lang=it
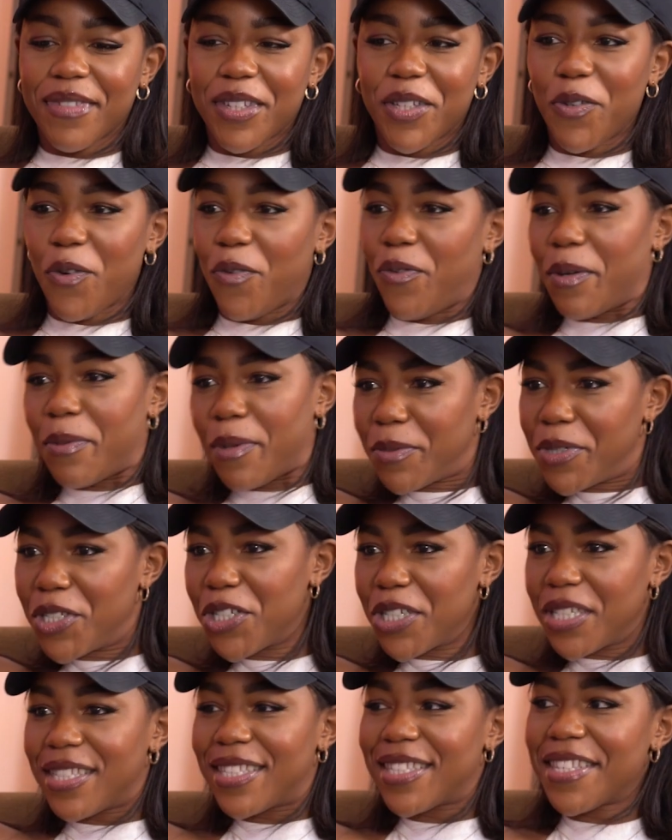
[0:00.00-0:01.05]
devo farmi
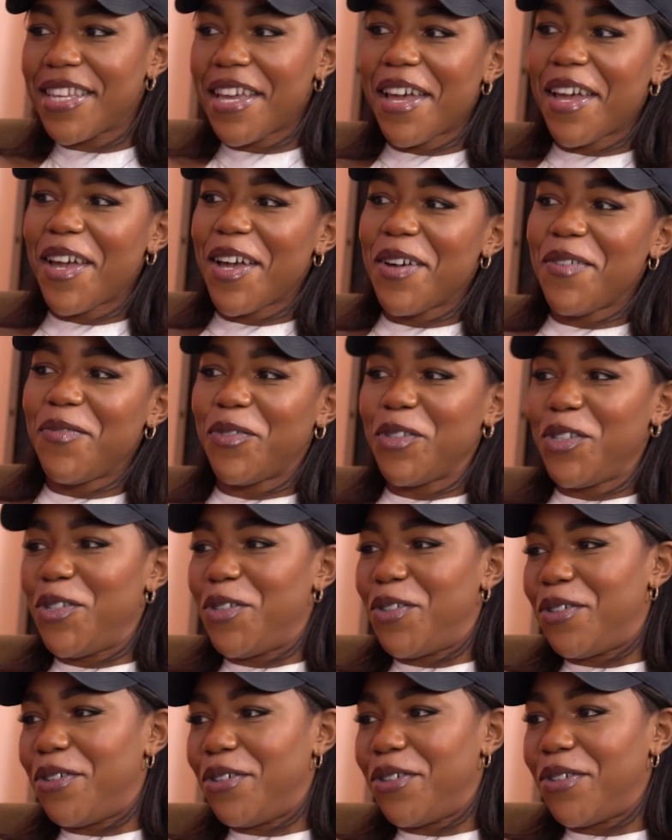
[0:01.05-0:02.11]
amicizie, voglio,
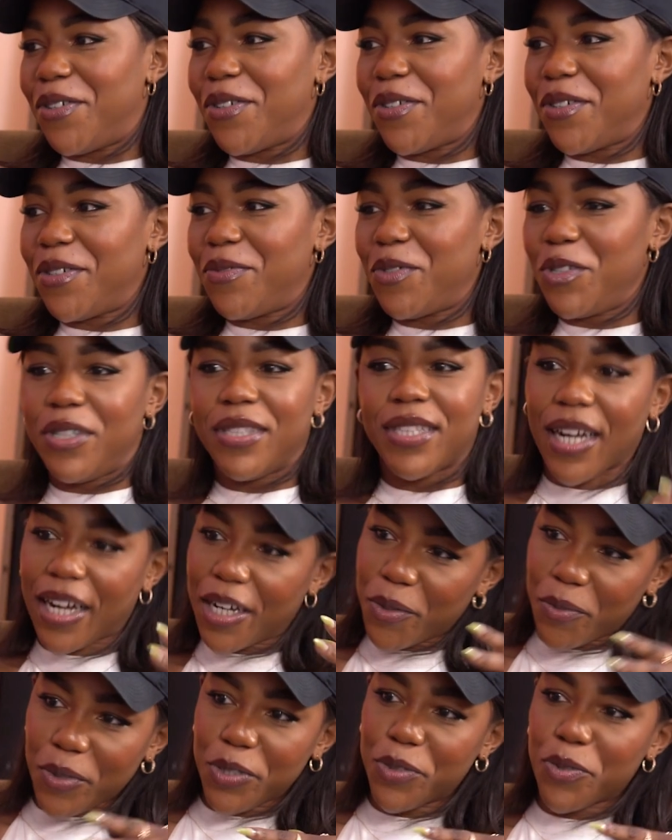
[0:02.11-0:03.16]
voglio, entrare
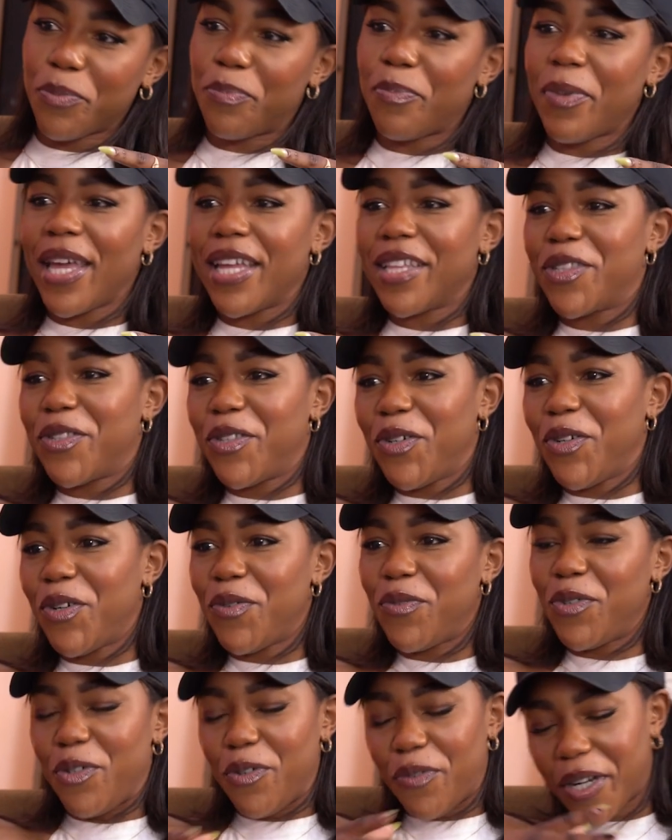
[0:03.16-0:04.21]
in quel gruppetto,
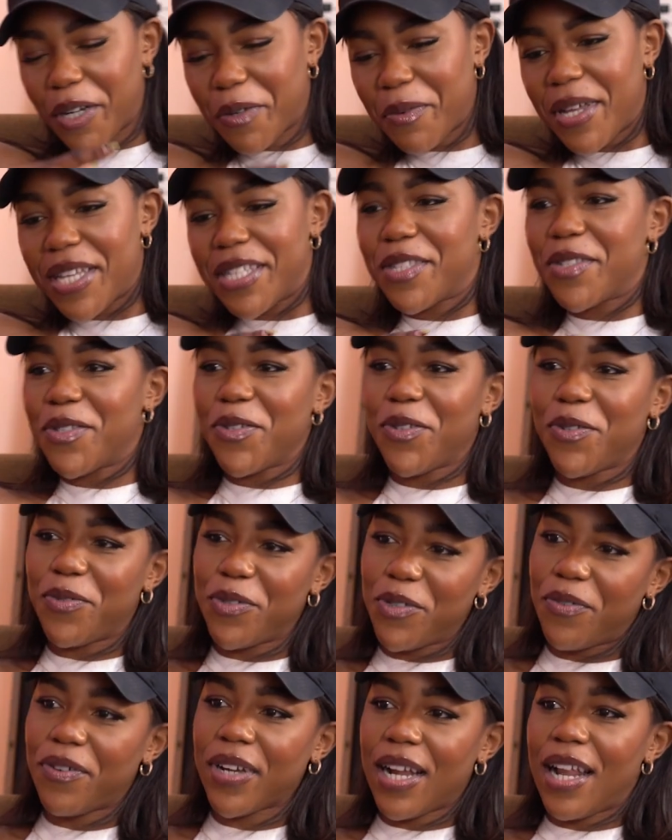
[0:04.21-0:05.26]
voglio fare questo,
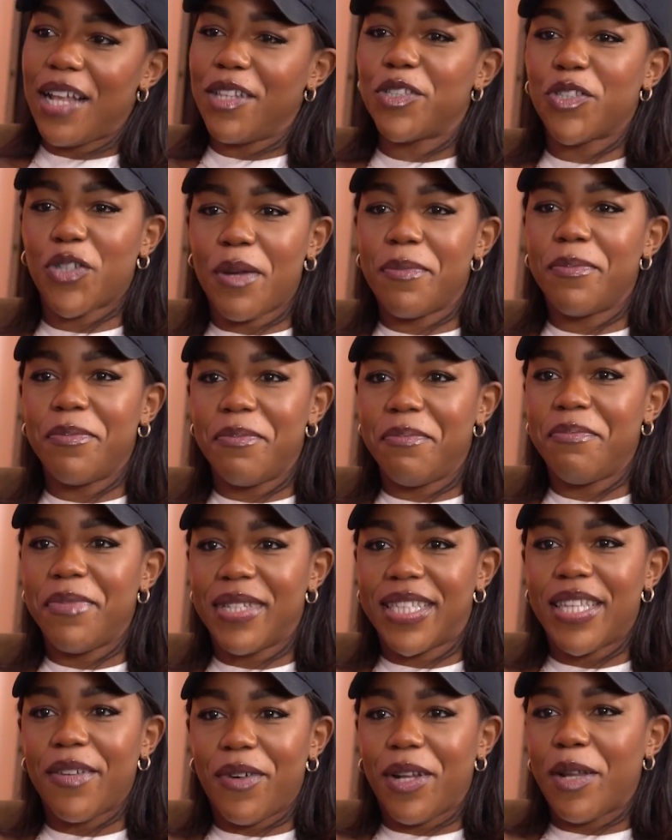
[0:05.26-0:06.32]
voglio fare l'altro, cioè
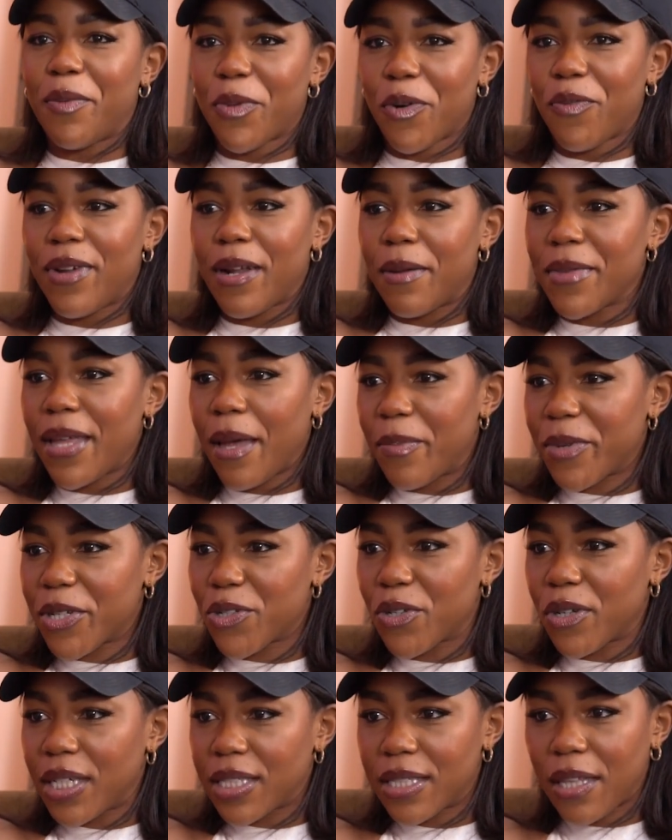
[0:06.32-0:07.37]
metteva alla prova la mia
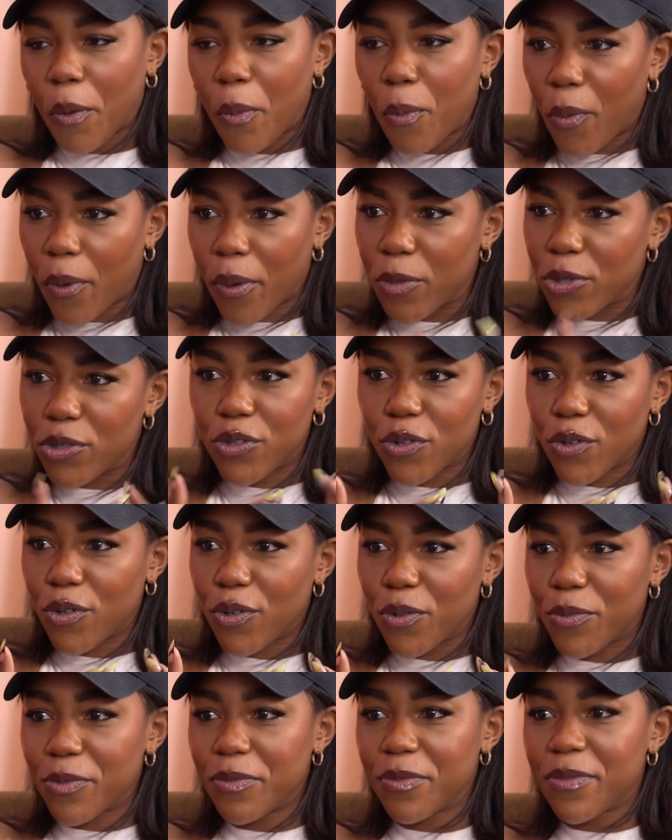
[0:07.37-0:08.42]
personalità comunque
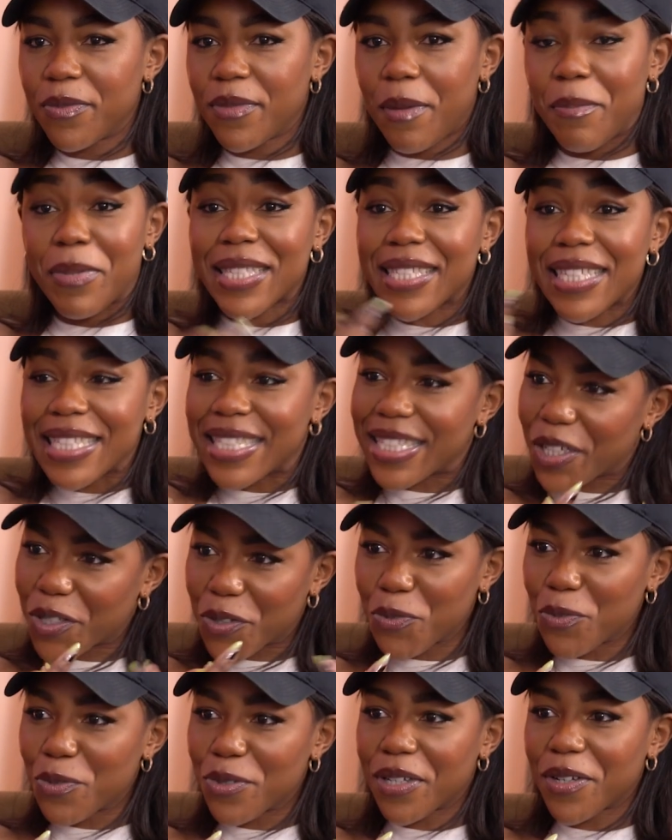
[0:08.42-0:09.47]
molto abbastanza
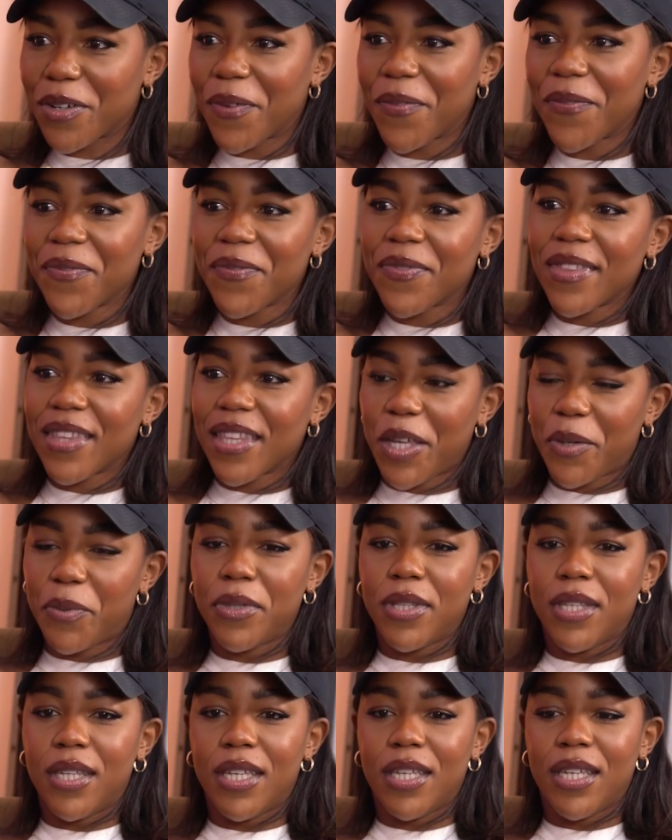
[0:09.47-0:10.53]
chiusa, no? E
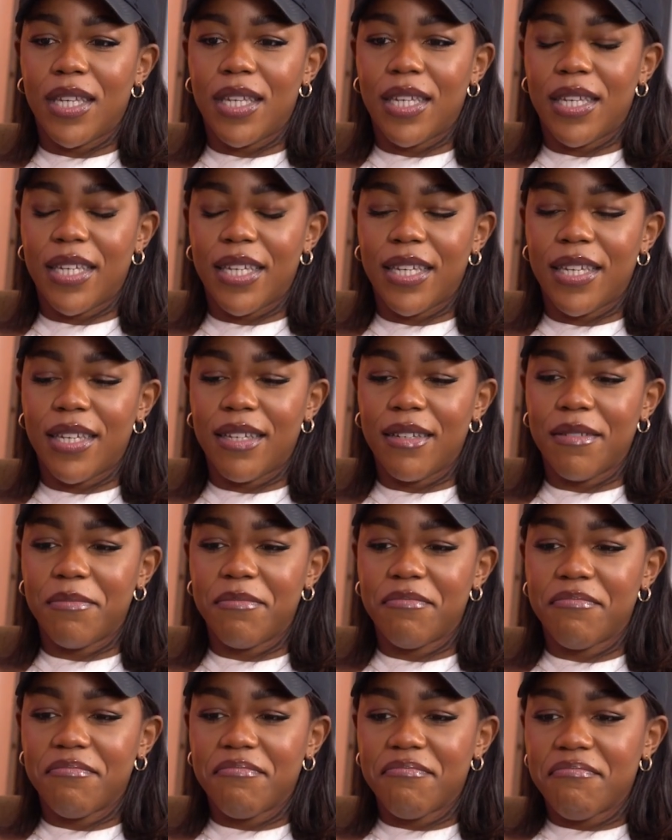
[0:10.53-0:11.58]
quindi
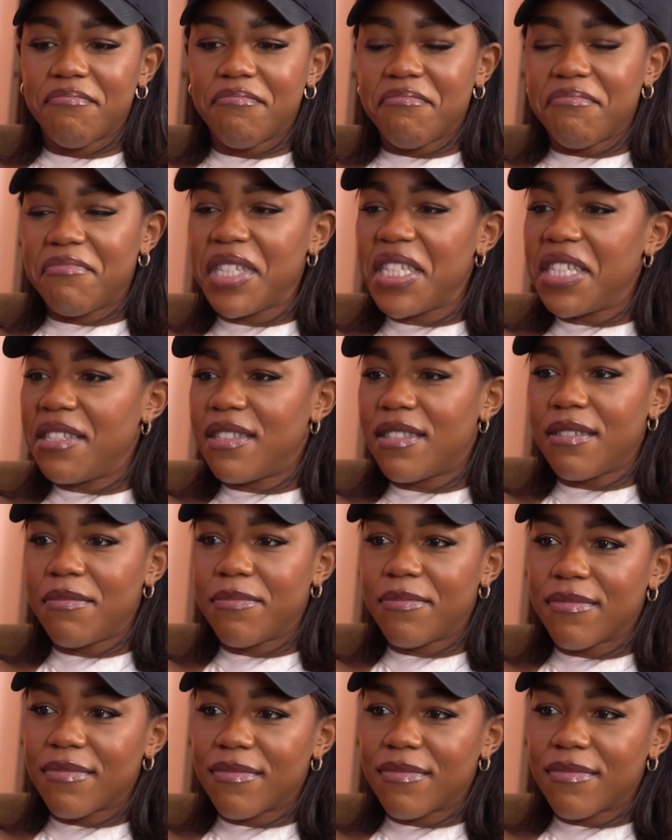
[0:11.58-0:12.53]
easy.